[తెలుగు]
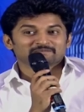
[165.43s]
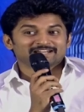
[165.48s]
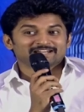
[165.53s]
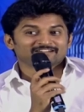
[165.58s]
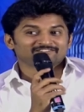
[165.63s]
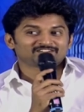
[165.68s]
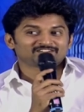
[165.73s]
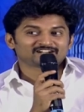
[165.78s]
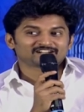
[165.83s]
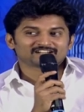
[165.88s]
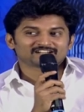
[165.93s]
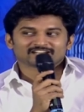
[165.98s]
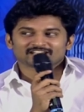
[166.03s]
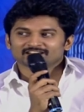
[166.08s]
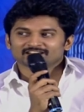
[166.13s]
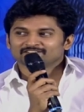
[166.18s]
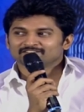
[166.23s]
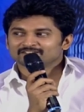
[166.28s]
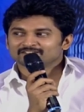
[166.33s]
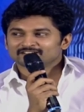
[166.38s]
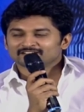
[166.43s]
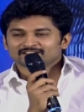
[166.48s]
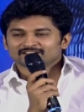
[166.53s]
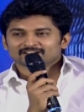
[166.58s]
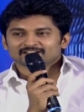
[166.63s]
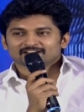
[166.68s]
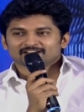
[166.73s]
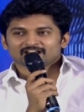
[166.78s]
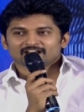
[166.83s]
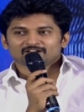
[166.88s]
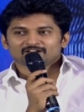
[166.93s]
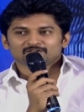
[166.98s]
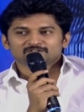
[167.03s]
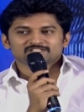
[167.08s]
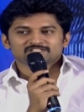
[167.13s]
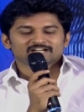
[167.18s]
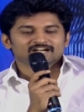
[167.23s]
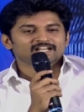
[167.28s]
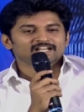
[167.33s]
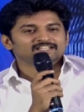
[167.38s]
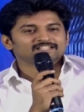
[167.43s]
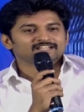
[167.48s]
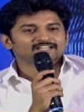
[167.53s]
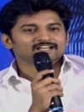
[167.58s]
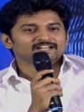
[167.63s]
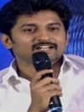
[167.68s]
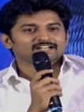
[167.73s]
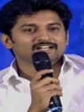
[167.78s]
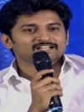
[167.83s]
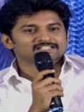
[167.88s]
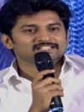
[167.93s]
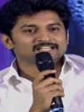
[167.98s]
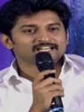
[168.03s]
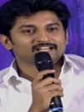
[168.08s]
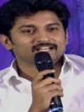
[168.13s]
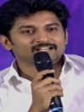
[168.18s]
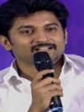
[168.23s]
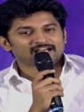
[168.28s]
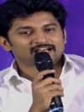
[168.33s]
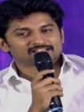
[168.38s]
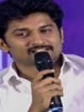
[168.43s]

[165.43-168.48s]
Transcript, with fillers: డెఫినెట్గా నేను నన్ను వచ్చి అడిగితే కనుక నేను చెయ్య